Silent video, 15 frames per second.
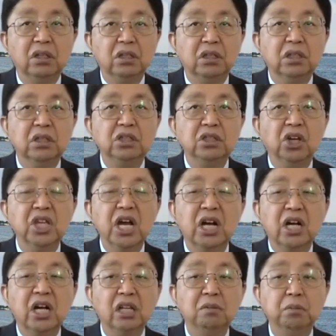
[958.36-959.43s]
그
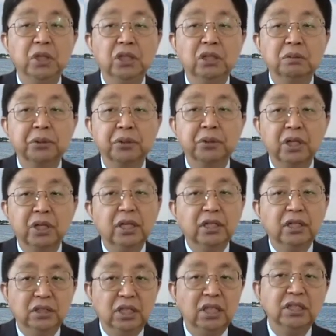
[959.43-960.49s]
연약한 믿음으로
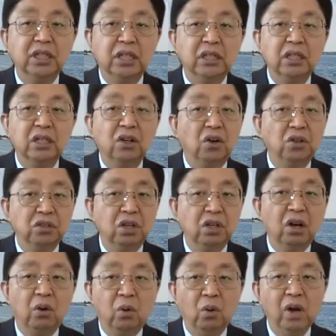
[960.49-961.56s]
세상을
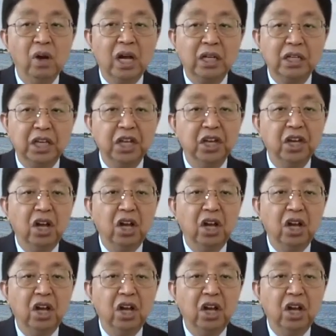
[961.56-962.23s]
거슬러 올라가기